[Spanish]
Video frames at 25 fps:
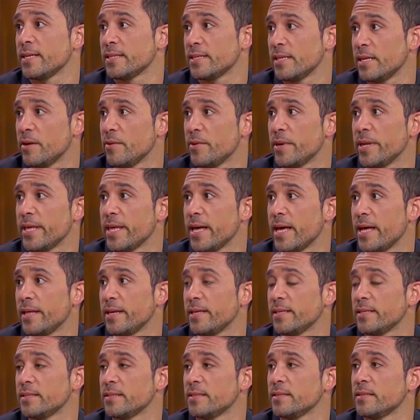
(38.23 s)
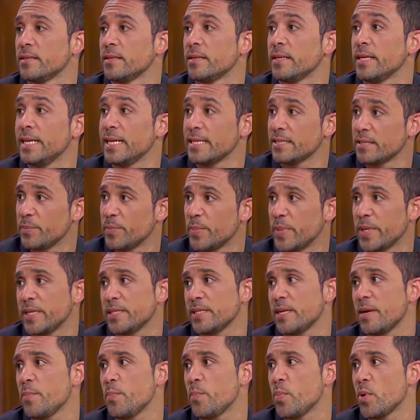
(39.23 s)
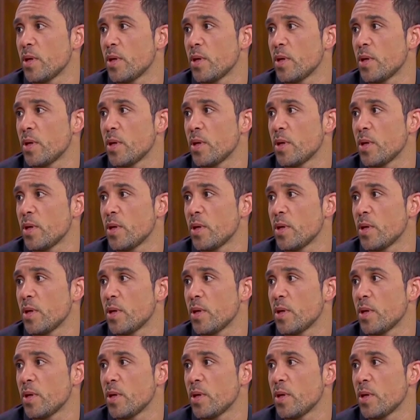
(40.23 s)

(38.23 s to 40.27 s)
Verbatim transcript: las celebridades y las empresas